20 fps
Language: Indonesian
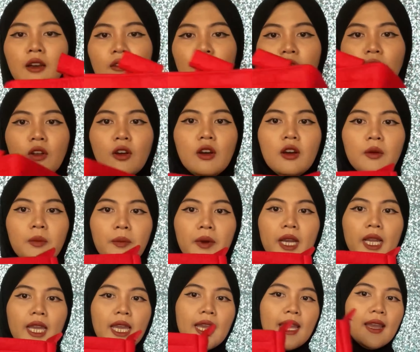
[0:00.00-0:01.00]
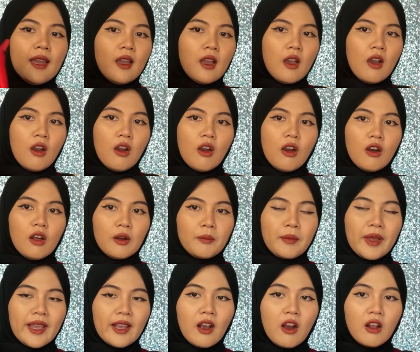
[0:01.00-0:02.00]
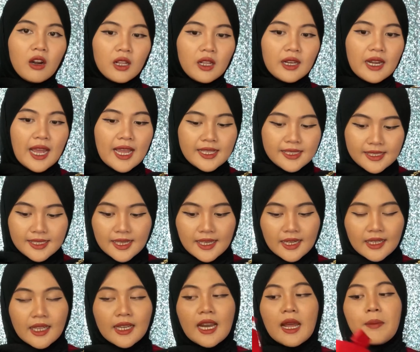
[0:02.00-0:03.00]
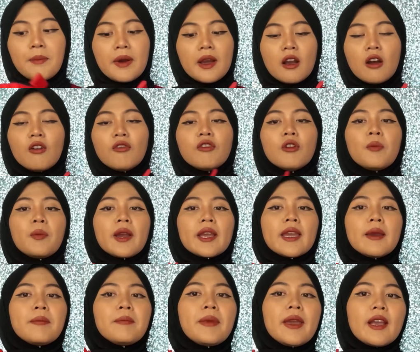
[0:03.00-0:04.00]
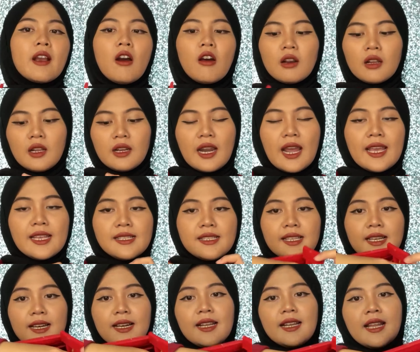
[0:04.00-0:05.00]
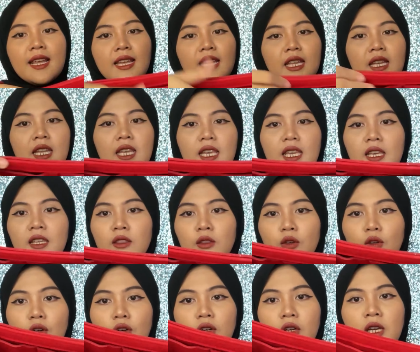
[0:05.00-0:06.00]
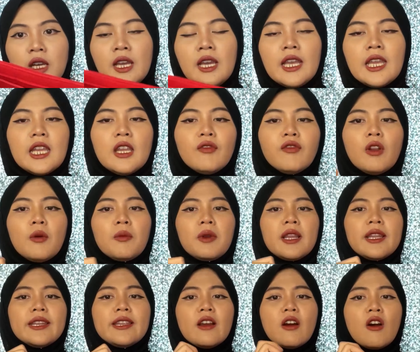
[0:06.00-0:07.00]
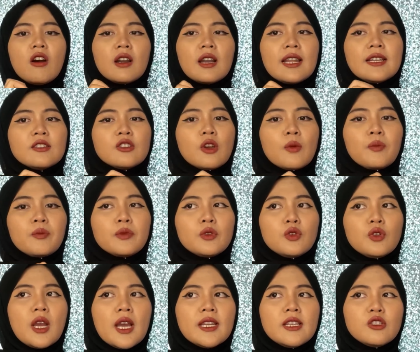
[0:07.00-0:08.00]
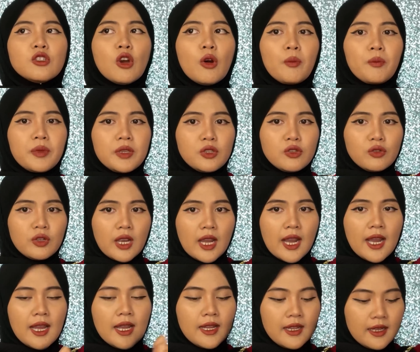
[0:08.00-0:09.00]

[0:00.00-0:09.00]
flow pakai or bag organizer kenapa kok flow pakai bag organizer yang ini tuh ini flow beli di online shop juga di shopee juga